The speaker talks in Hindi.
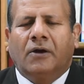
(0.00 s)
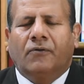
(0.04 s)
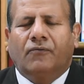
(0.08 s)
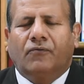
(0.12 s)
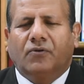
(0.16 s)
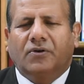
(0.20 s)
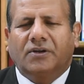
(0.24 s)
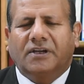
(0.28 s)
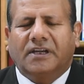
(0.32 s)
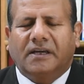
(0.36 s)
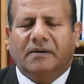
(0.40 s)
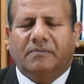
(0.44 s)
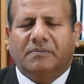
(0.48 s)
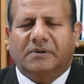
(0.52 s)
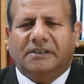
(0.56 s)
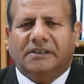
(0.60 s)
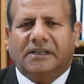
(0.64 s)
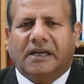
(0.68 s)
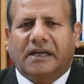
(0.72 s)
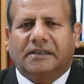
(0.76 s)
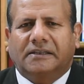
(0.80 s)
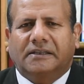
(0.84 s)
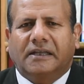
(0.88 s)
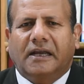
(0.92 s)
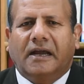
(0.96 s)
वो ये
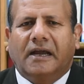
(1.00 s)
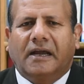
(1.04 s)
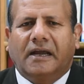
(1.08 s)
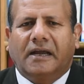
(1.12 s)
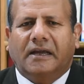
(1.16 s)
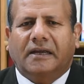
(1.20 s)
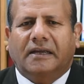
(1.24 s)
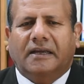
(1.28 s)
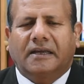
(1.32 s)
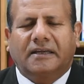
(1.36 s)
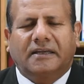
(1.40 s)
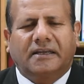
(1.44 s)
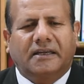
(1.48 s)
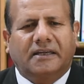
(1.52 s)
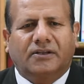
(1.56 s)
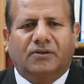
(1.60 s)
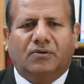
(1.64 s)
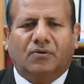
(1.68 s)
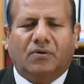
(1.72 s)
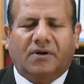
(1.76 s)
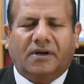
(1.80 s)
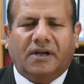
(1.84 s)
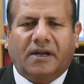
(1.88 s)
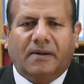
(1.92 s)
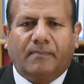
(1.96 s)
बताता है कि ये
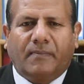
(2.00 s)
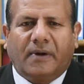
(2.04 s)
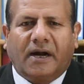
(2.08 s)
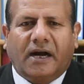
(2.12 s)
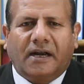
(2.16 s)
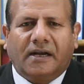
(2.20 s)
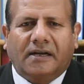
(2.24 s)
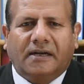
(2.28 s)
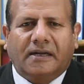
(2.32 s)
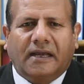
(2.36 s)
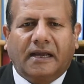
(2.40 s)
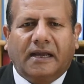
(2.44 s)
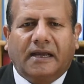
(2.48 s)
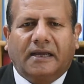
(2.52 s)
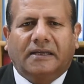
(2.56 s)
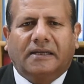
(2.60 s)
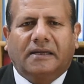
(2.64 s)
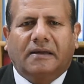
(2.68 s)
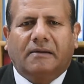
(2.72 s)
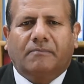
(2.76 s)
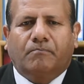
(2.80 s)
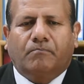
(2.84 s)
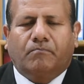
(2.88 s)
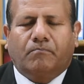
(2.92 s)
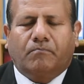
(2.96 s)
जो रिमांड है
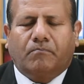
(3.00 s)
ये